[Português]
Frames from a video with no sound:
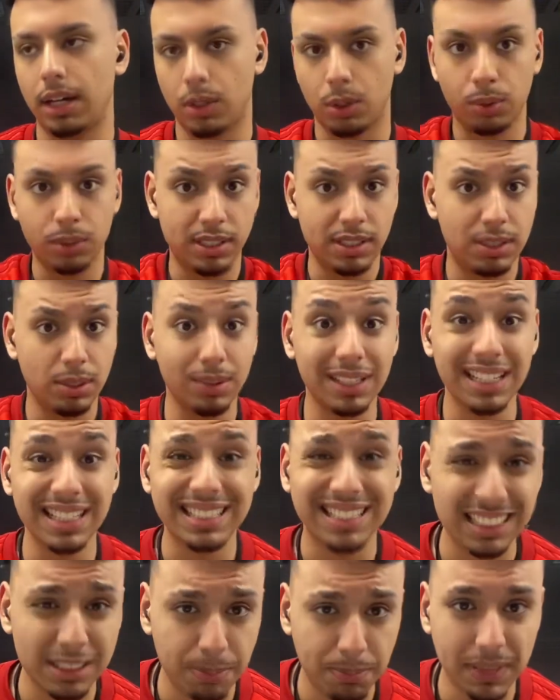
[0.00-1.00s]
Aconteceu
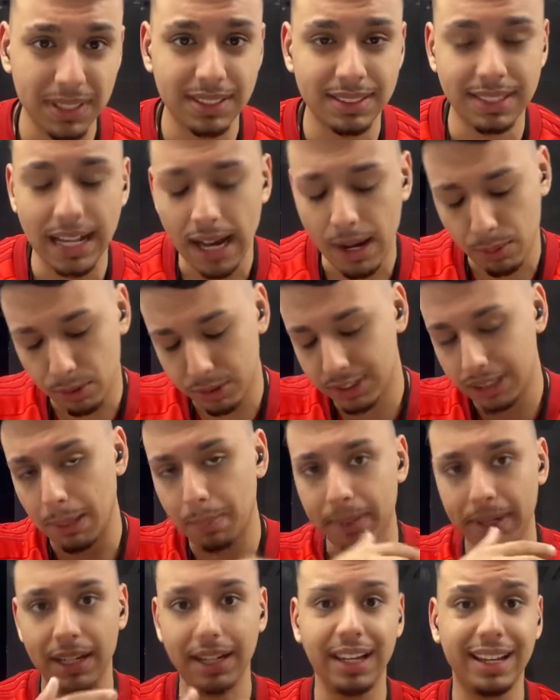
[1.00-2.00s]
lances bizarros, dá
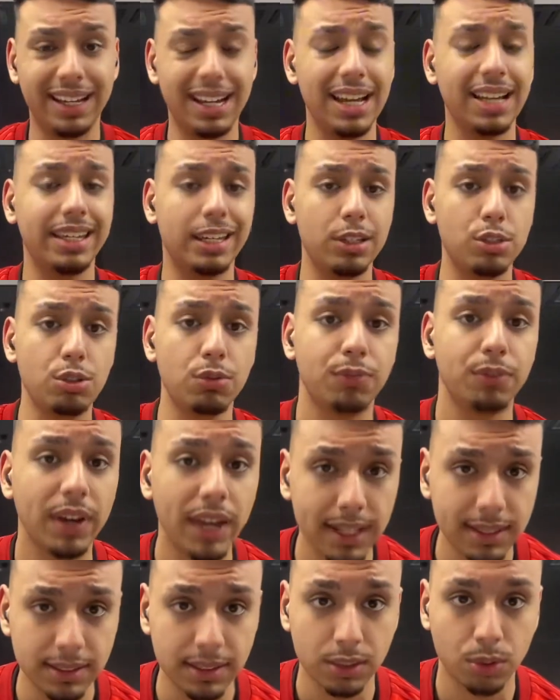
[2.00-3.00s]
para elencar aqui
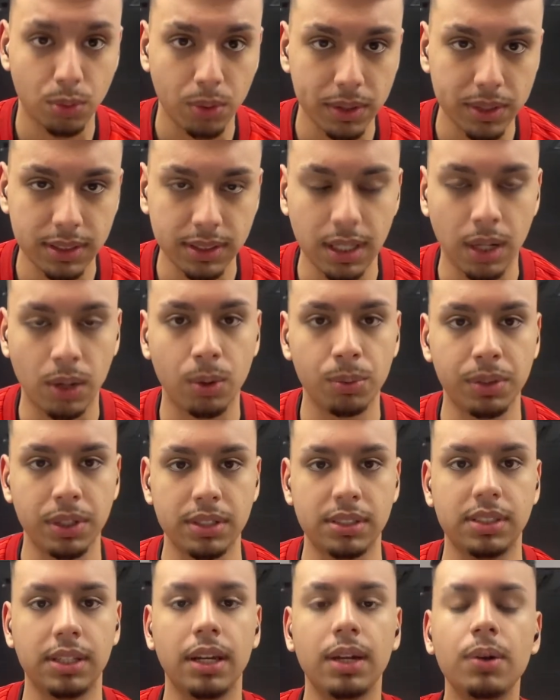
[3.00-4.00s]
diversas coisas que
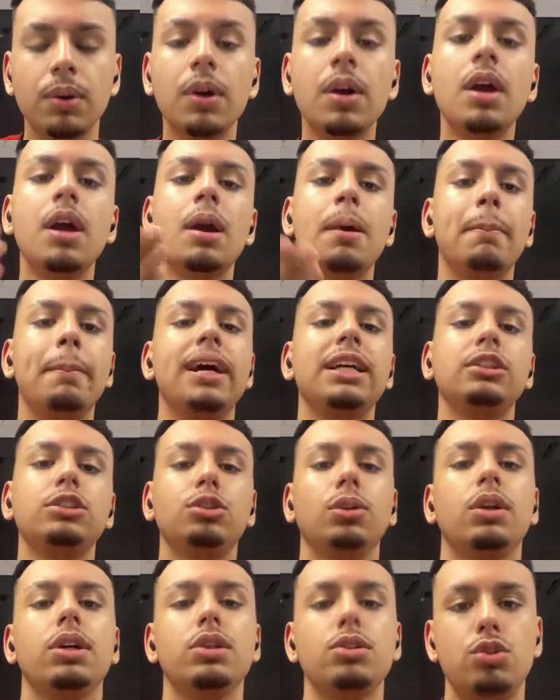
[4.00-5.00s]
aconteceram, mas
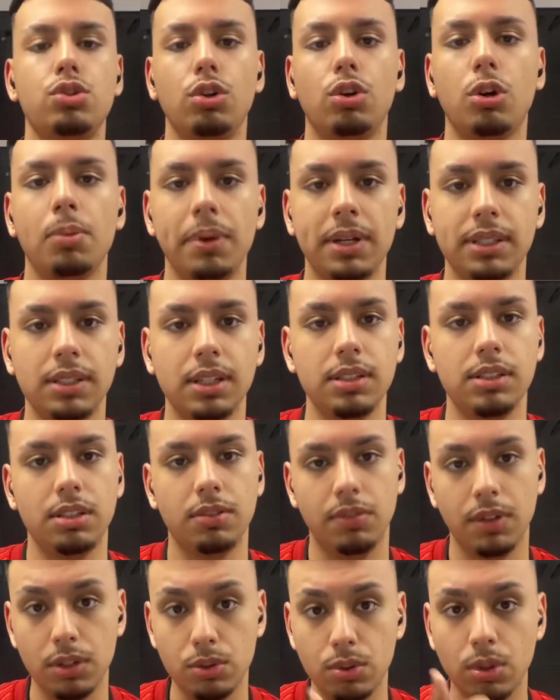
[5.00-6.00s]
só antes de começar esse
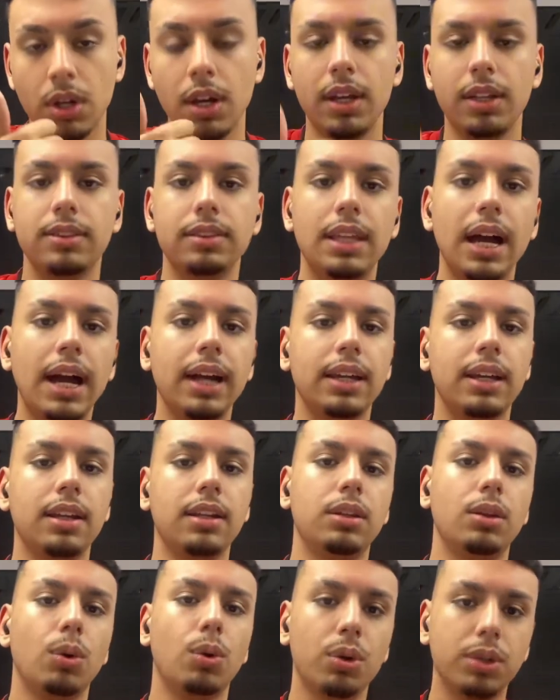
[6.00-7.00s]
vídeo, dá
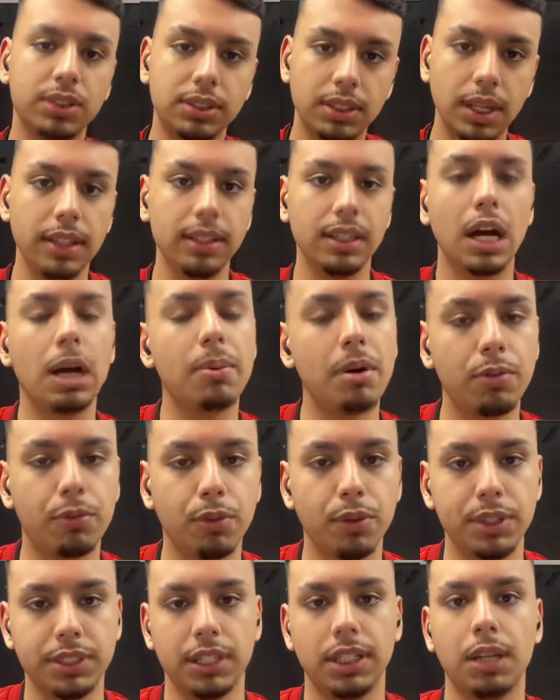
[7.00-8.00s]
aquele teu gostei, dá uma
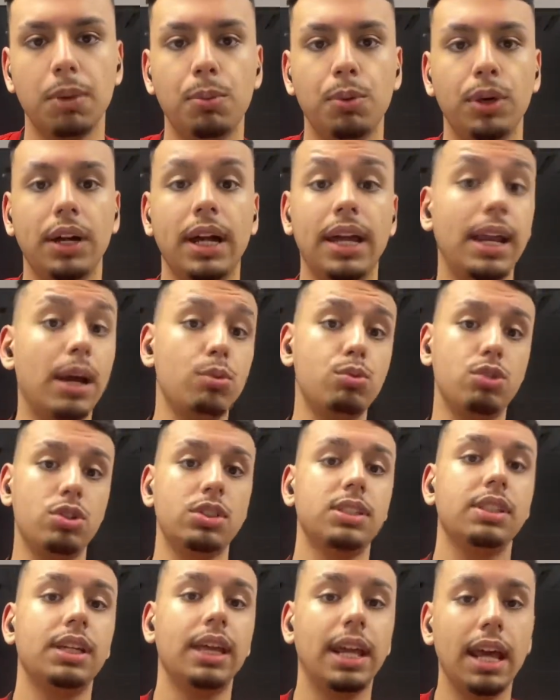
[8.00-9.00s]
força aqui pro canal, te
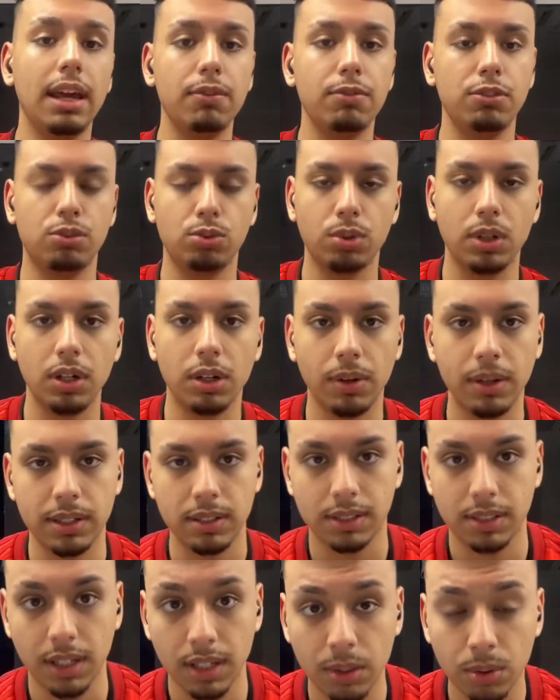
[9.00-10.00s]
inscreve se tu ainda não é
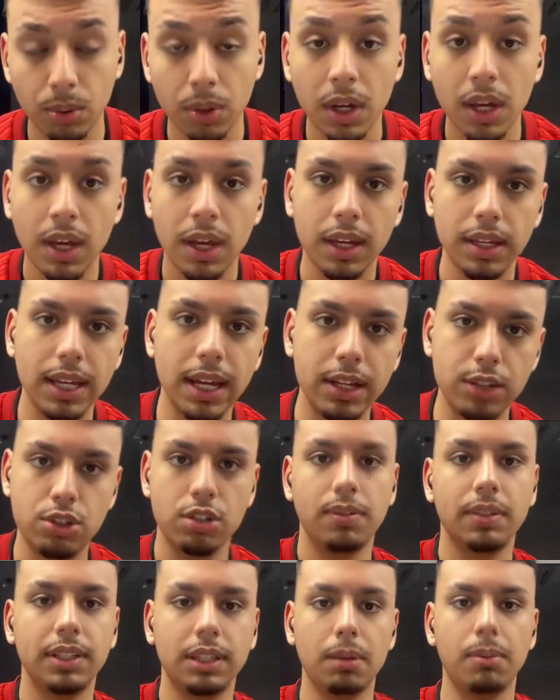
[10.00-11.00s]
inscrito e
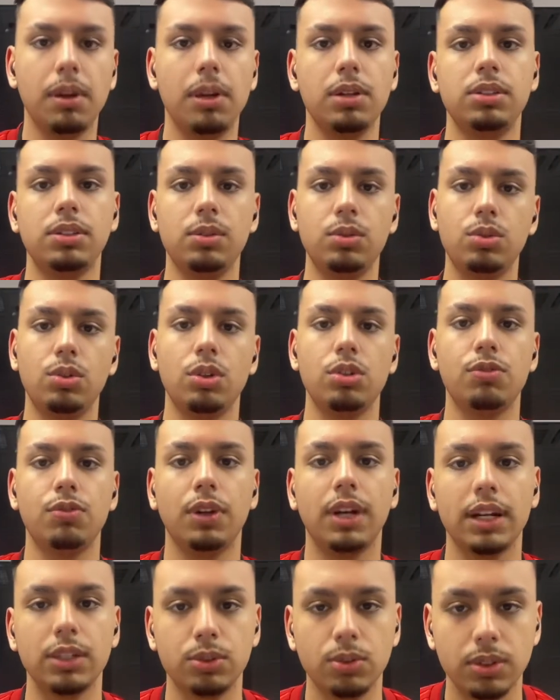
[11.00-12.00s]
ativa também o sininho de
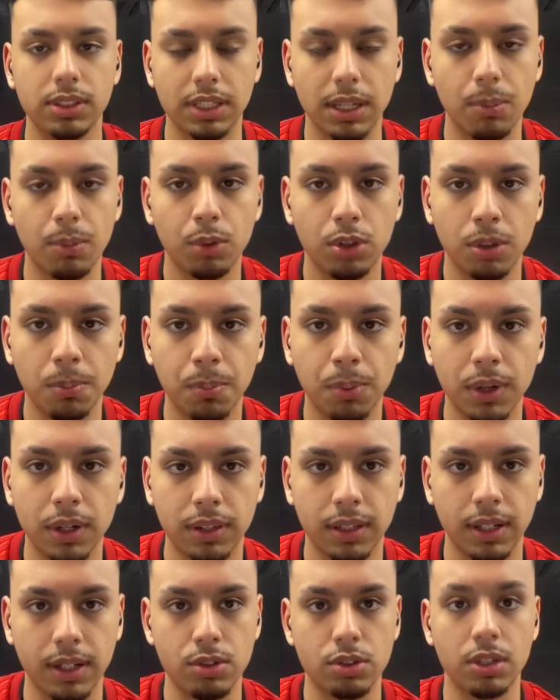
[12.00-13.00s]
notificações que é muito
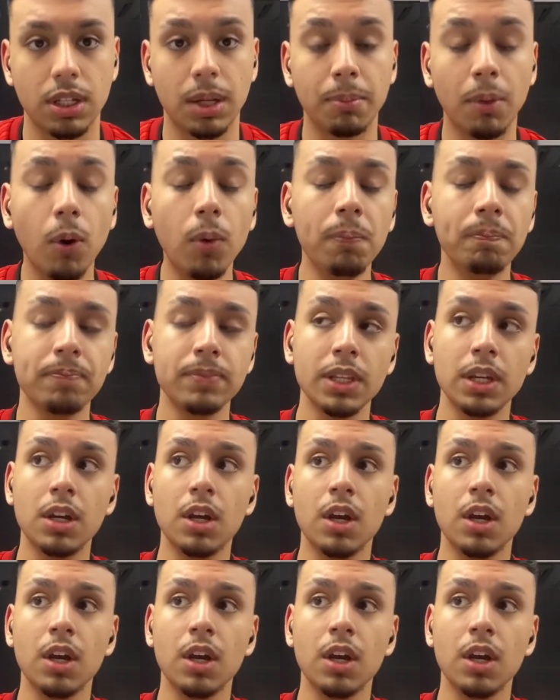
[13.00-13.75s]
importante, tá bom?